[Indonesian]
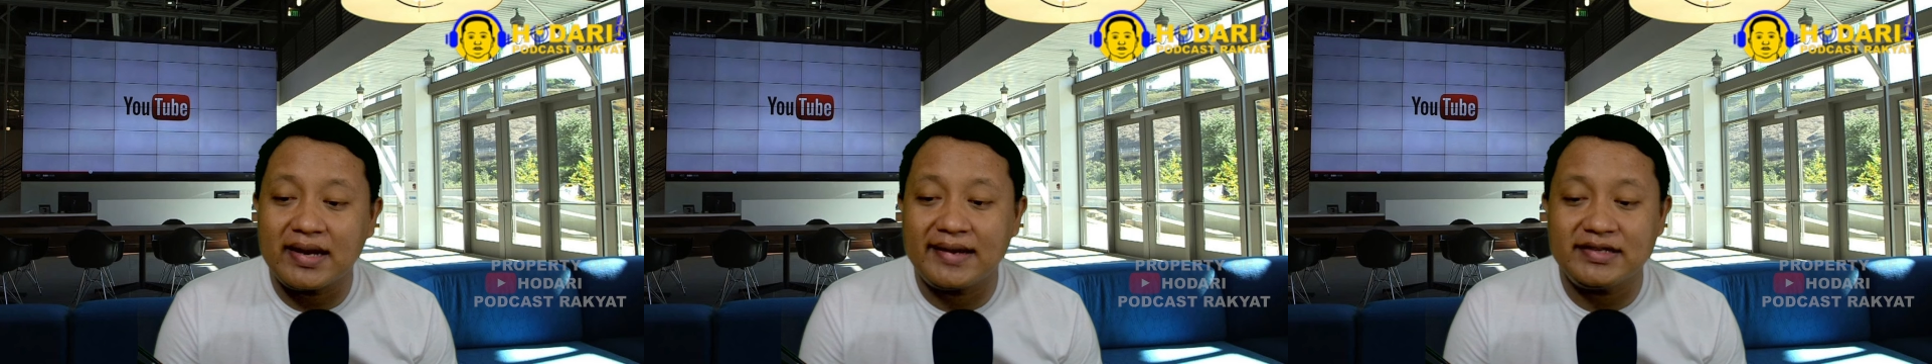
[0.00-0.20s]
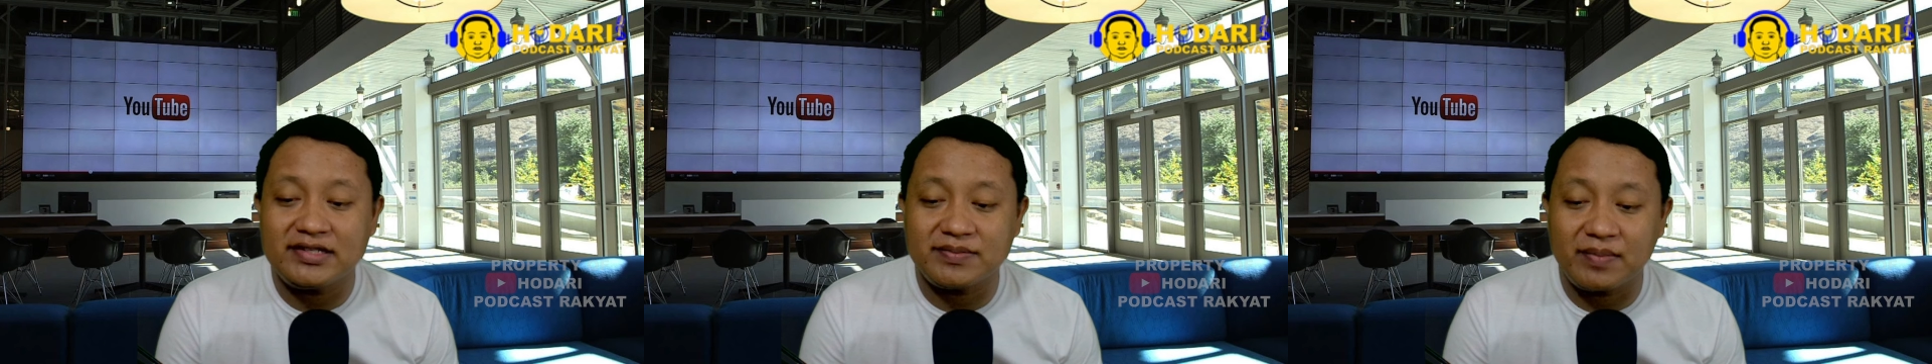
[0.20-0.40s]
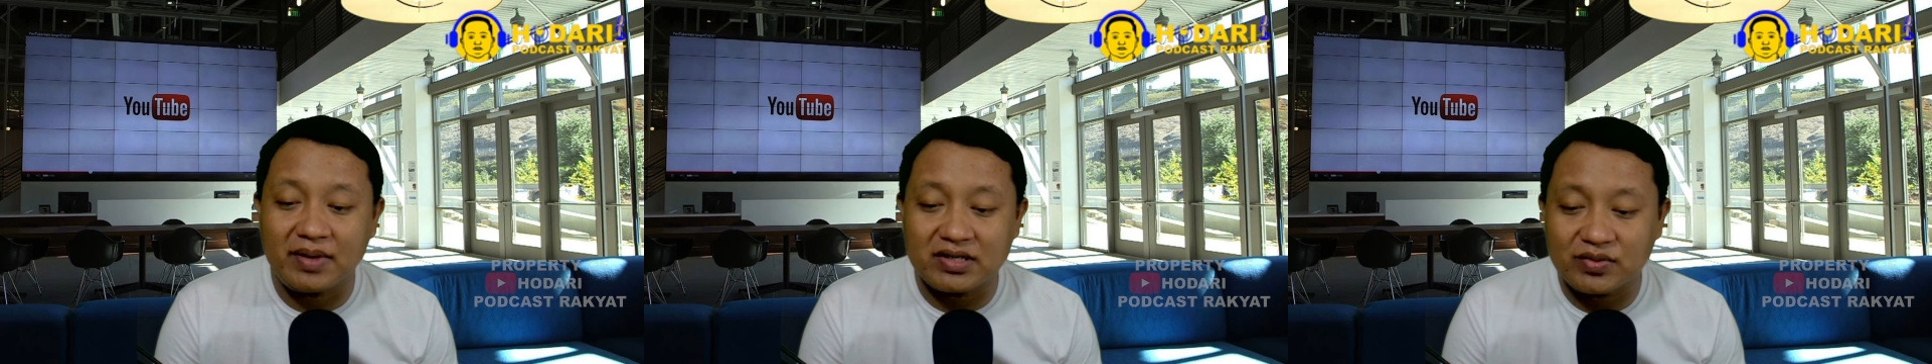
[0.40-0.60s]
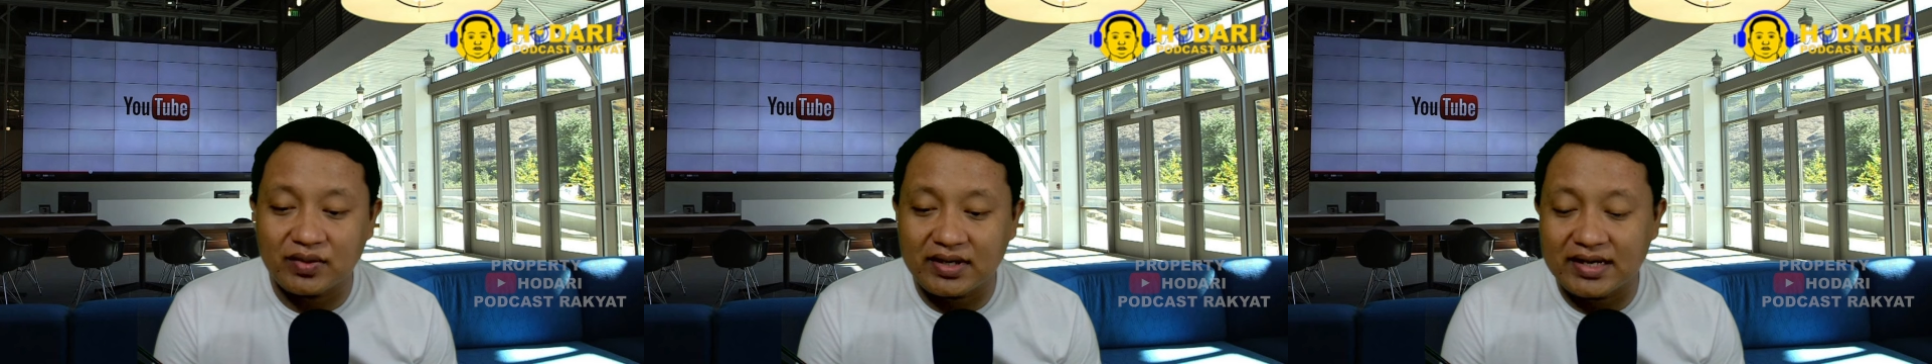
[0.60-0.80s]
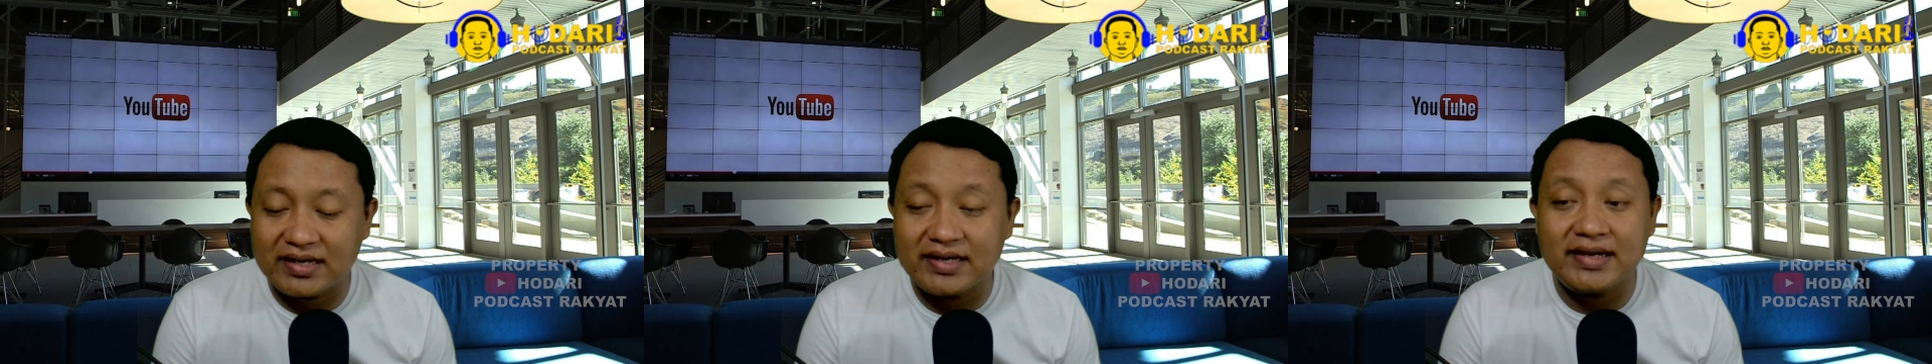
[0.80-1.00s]
Anies
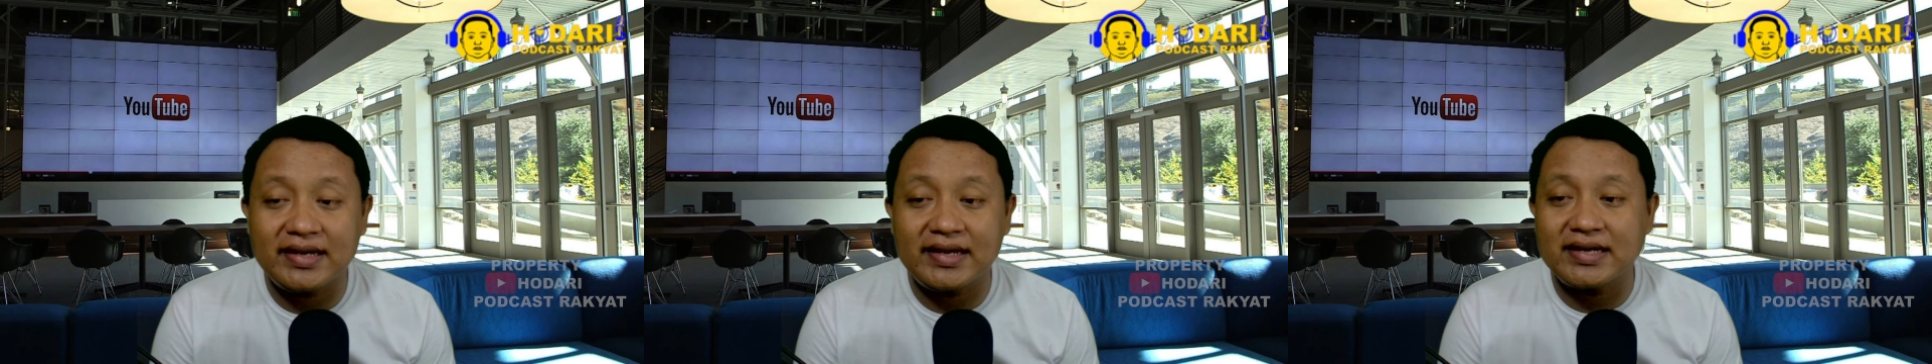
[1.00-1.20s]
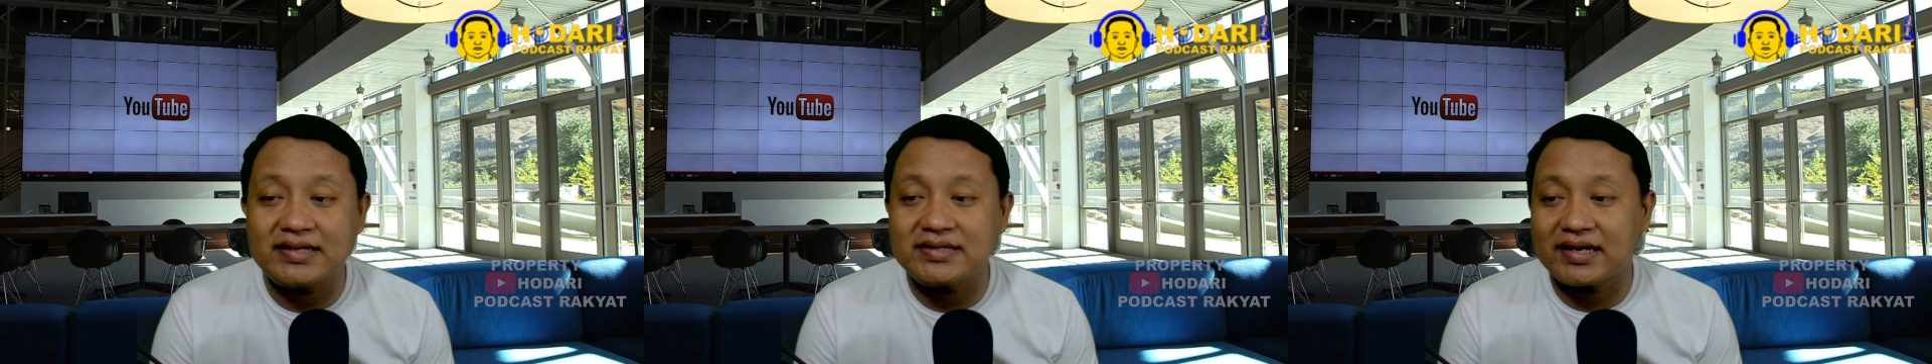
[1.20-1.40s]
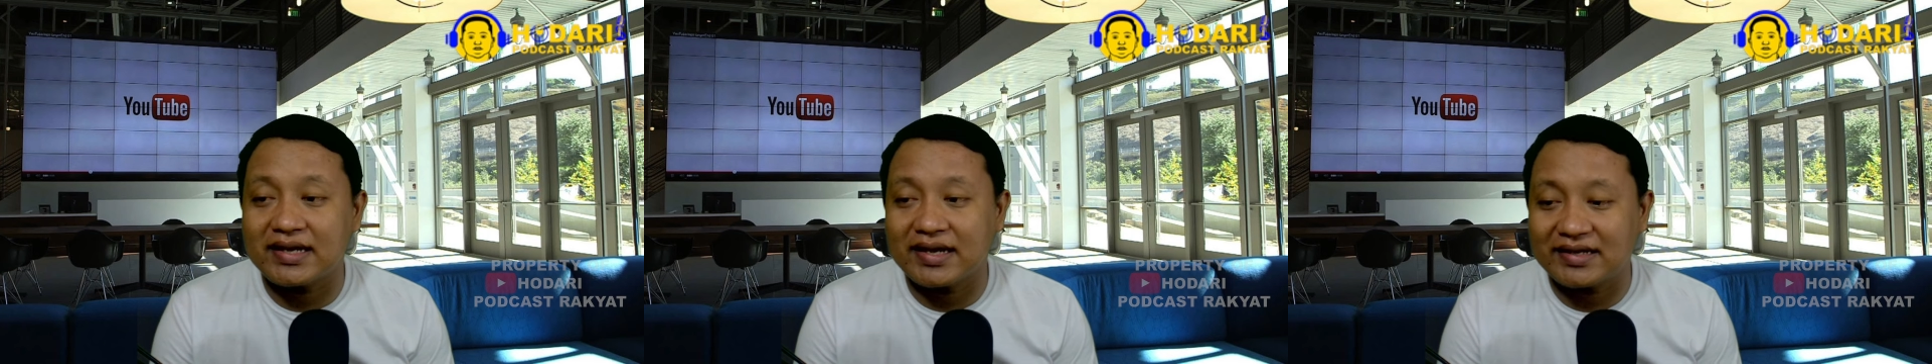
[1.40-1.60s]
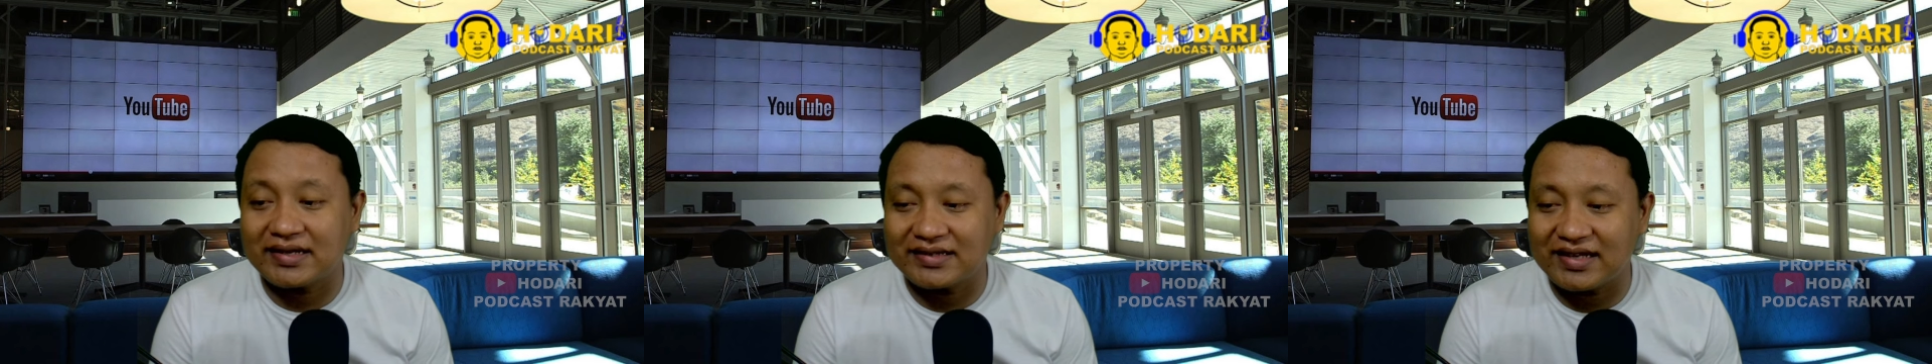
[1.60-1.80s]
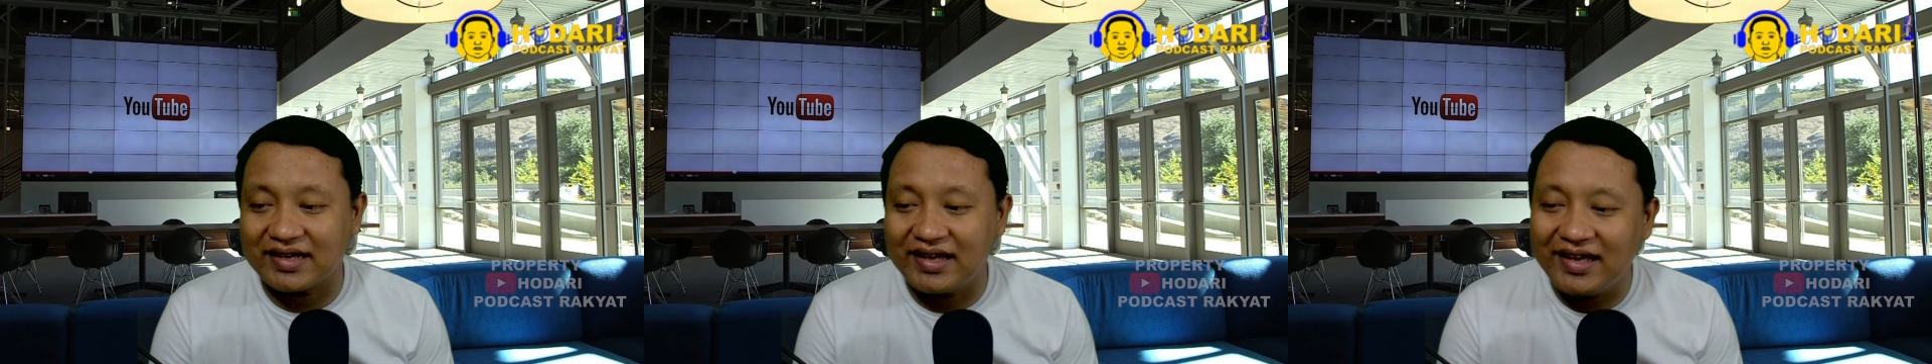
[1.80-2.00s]
Baswedan di DKI
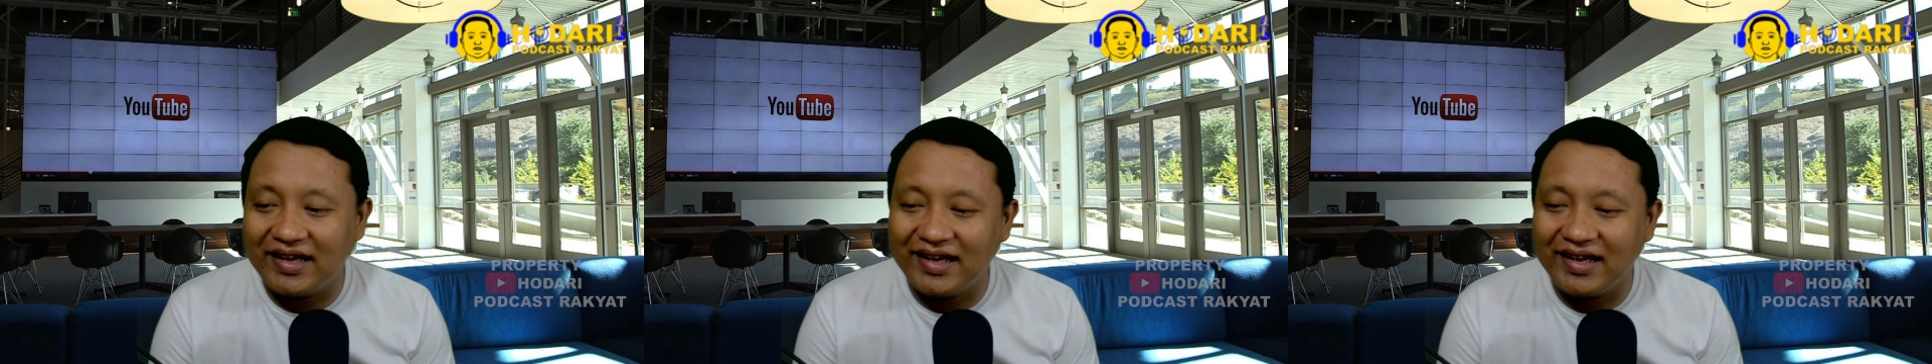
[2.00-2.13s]
Jakarta.